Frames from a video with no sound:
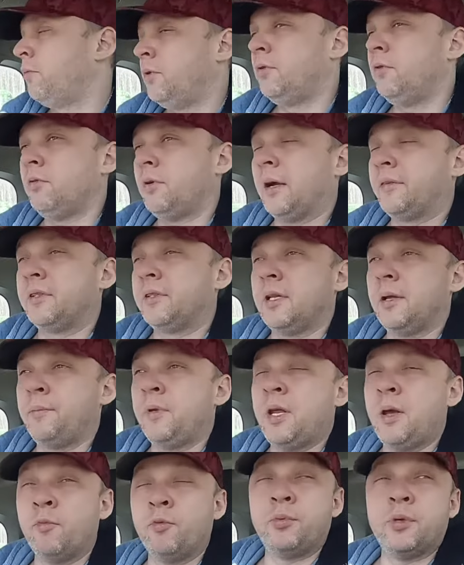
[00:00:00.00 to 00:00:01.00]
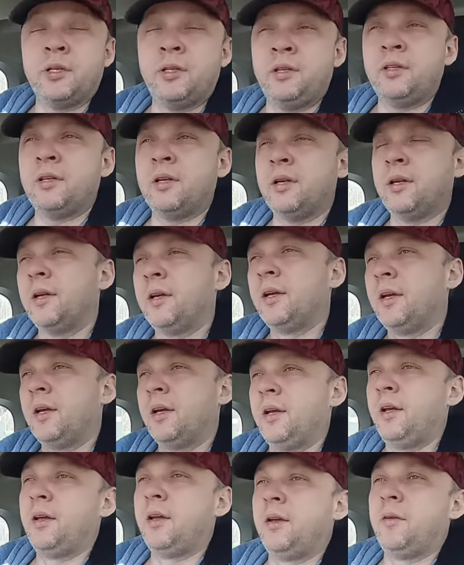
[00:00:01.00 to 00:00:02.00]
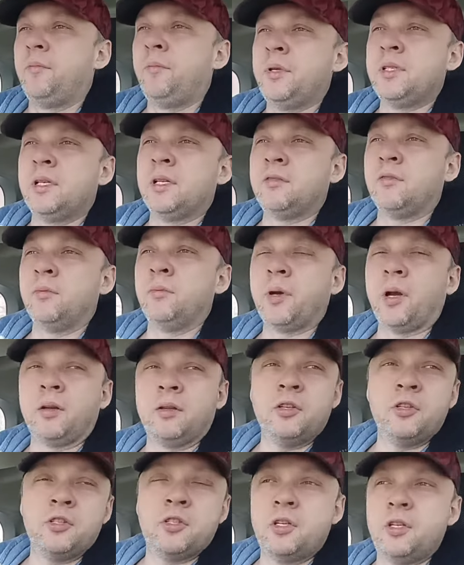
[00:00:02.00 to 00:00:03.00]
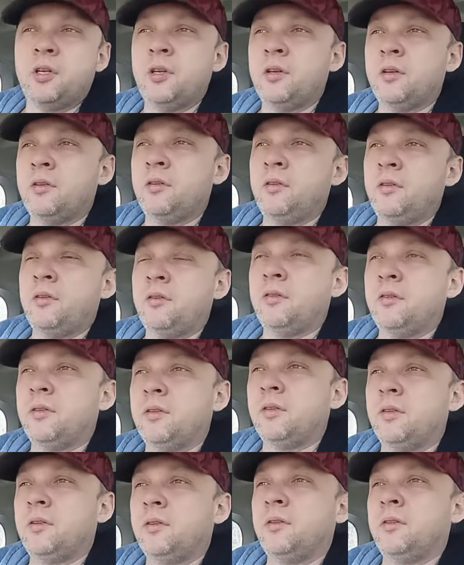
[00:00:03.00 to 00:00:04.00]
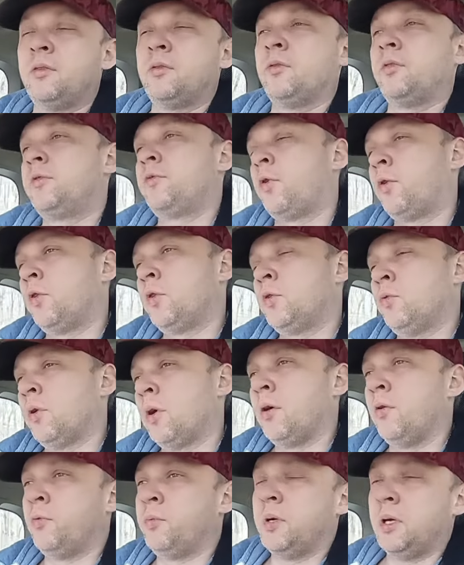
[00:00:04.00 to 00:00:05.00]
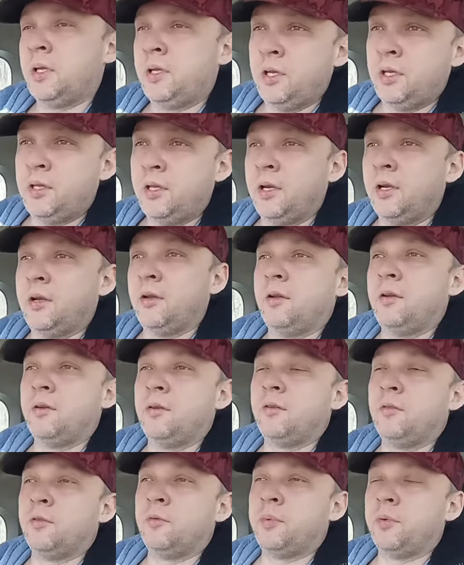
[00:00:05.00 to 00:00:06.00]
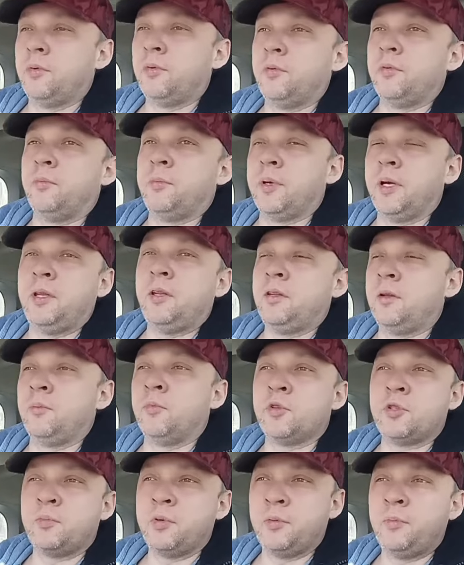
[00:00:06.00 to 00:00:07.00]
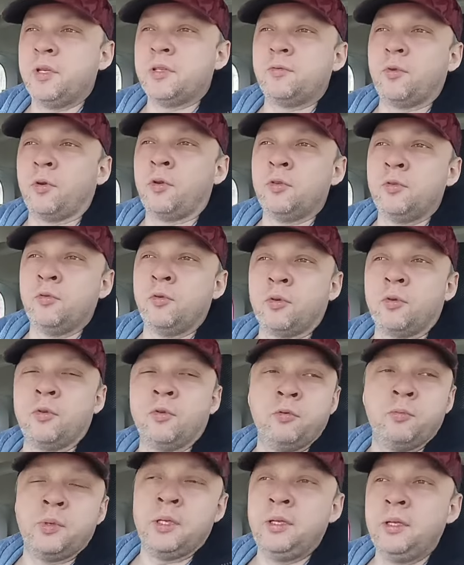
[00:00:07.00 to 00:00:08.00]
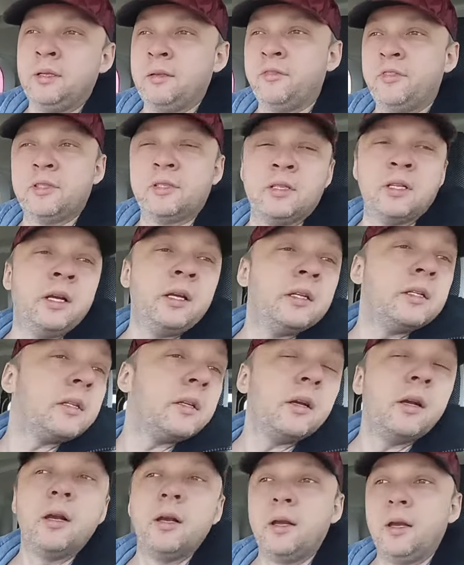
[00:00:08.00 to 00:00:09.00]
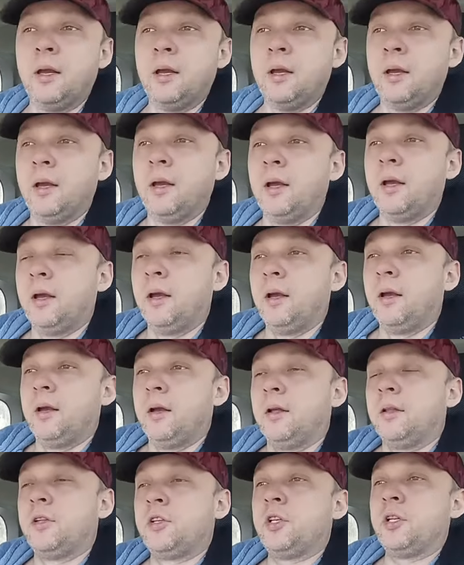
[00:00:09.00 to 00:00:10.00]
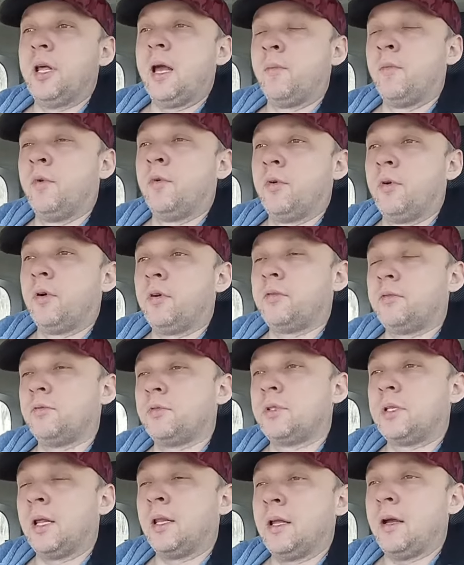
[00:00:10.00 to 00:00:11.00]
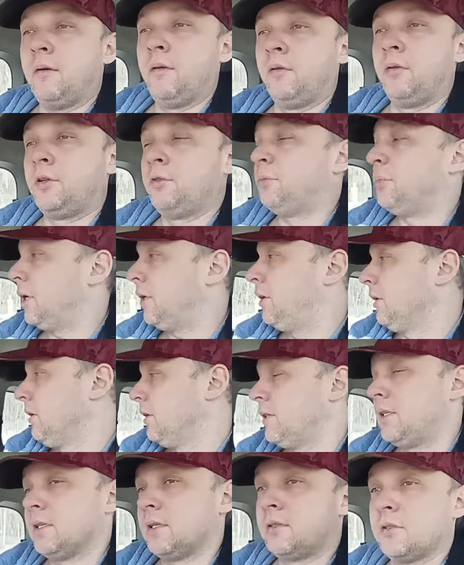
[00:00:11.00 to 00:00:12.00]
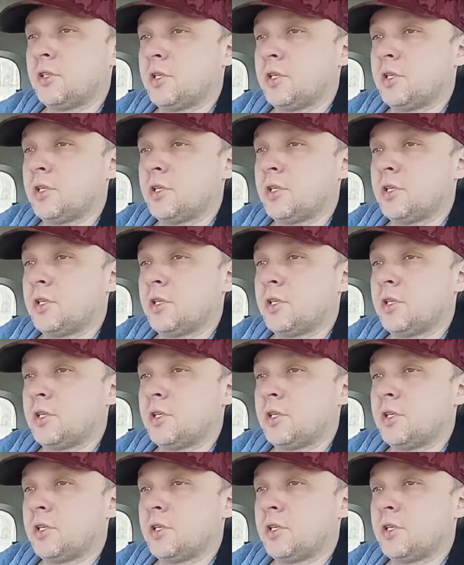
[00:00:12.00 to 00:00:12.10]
ну, как всегда, меняем уплотнитель. Из этого мы практически... То есть фурнитура, уплотнитель, уплотнитель может быть без фурнитуры, но уплотнитель всегда есть. Начинаем его устанавливать, уплотнитель, естественно,